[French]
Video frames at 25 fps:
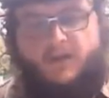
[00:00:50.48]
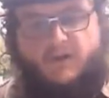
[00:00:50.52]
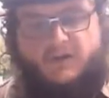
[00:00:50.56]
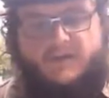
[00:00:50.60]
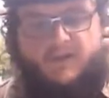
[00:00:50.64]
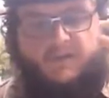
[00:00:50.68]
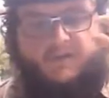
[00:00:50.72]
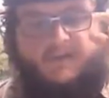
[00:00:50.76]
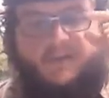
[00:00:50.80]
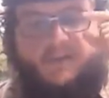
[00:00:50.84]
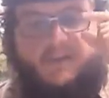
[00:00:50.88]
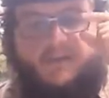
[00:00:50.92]
En
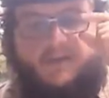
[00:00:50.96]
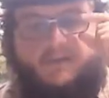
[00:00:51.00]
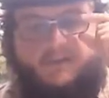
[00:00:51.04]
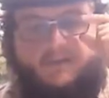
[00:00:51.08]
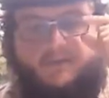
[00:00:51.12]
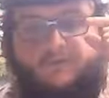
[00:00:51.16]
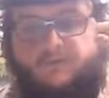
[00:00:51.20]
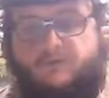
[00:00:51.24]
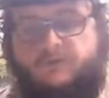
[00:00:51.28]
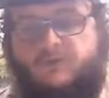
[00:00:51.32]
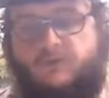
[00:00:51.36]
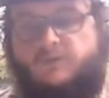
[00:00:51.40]
effet,
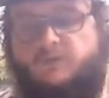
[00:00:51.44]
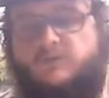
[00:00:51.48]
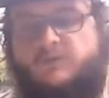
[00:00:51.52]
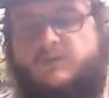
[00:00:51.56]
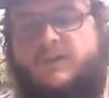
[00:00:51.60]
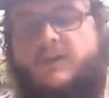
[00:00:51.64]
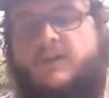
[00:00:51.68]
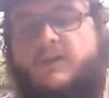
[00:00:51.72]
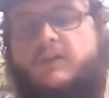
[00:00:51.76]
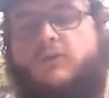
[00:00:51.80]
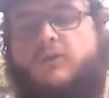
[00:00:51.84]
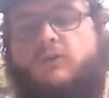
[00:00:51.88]
vous vous en
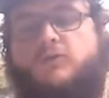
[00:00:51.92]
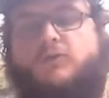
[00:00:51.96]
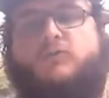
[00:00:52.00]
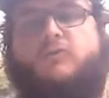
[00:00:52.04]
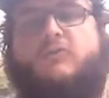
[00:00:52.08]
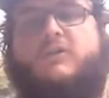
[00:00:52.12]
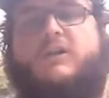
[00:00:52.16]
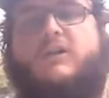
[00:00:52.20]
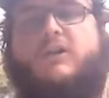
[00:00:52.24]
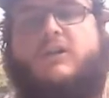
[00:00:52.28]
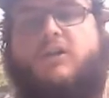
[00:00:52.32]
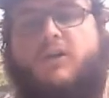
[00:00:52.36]
doutez, quand
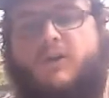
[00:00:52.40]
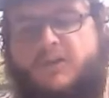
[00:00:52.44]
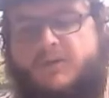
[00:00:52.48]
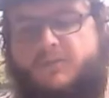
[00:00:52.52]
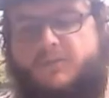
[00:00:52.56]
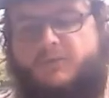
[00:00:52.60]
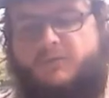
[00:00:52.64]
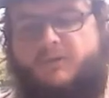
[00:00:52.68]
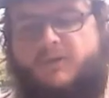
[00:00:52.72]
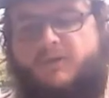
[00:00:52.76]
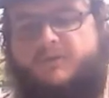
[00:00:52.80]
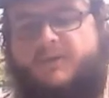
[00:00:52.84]
on est
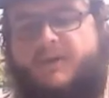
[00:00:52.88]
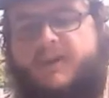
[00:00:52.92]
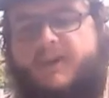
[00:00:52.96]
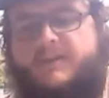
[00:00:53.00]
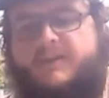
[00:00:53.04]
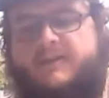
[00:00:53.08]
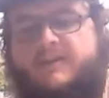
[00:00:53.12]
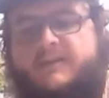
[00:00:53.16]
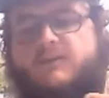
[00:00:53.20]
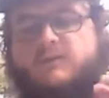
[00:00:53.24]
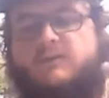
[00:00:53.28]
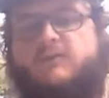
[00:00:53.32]
correspondant de
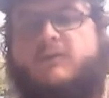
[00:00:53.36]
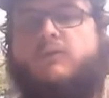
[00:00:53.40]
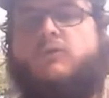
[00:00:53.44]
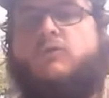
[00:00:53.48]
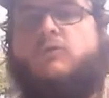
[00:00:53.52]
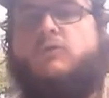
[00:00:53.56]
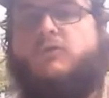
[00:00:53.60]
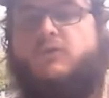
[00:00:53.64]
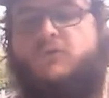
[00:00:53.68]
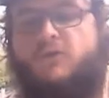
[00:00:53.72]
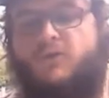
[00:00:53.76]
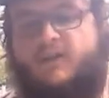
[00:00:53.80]
presse, on est
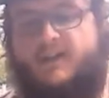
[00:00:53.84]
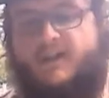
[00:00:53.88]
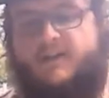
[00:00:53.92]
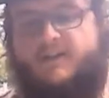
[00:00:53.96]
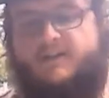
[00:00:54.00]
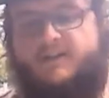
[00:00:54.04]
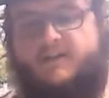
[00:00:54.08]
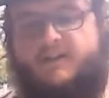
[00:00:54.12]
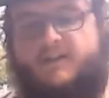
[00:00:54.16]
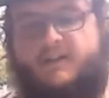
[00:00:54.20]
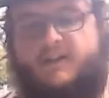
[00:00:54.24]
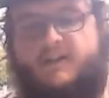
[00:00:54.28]
tenu de
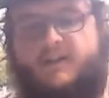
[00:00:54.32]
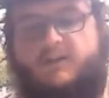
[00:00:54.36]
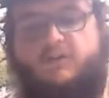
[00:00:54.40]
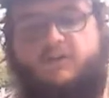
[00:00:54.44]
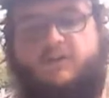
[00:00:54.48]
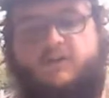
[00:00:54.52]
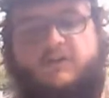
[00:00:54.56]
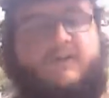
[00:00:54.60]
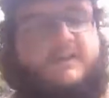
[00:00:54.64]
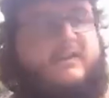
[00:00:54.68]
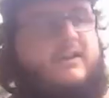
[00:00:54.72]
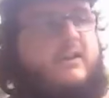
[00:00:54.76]

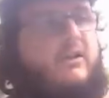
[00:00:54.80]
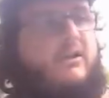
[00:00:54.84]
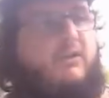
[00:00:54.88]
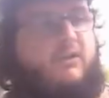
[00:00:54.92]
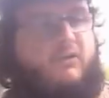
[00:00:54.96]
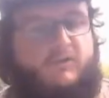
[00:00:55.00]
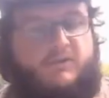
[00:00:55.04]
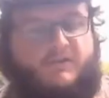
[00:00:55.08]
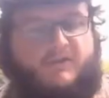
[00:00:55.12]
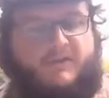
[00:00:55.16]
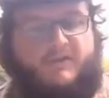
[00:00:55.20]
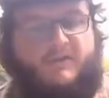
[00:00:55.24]
restreindre ses
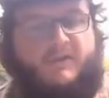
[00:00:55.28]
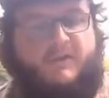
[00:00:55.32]
élans,